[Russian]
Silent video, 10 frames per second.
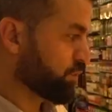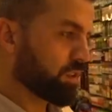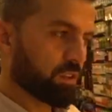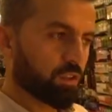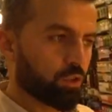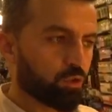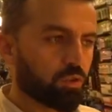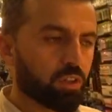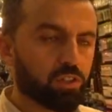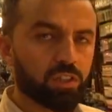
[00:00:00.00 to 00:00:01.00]
нас еще
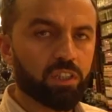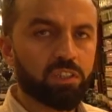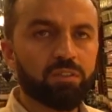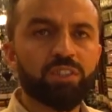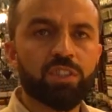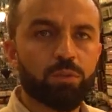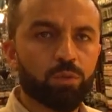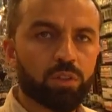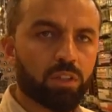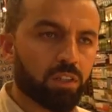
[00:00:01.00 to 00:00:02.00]
также есть
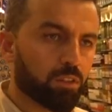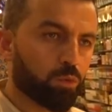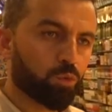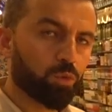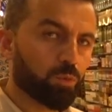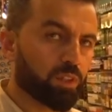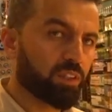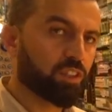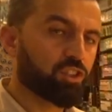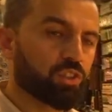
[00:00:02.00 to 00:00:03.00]
весовой рахат лукум.
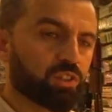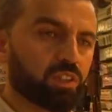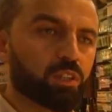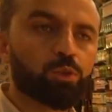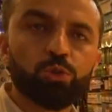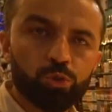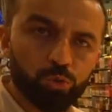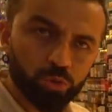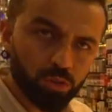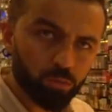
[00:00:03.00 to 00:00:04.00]
Это чистая
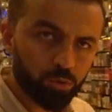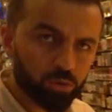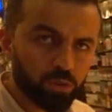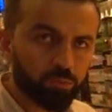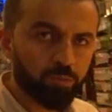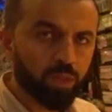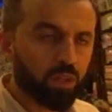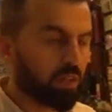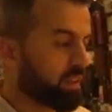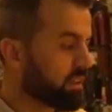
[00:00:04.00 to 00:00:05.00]
овощная работа.
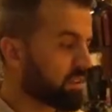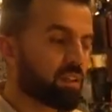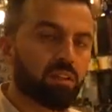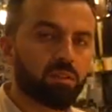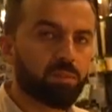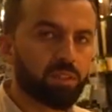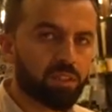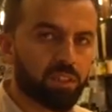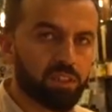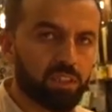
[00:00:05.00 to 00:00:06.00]
Не сахар без
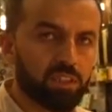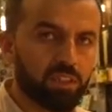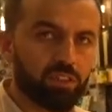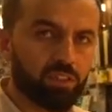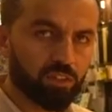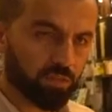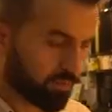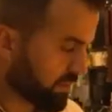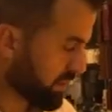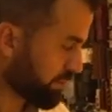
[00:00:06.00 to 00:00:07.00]
красителей,
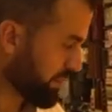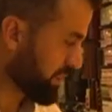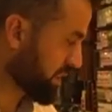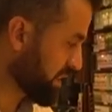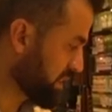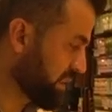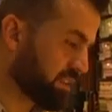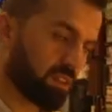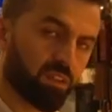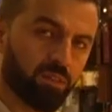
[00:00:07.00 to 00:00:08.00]
без
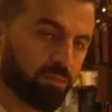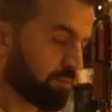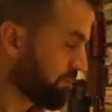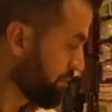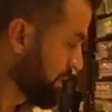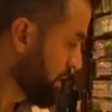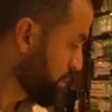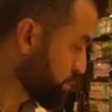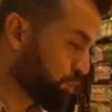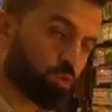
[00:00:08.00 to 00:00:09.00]
красителей.
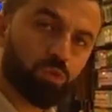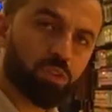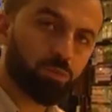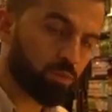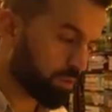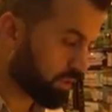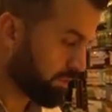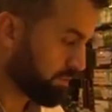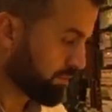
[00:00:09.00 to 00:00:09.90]
овощная работа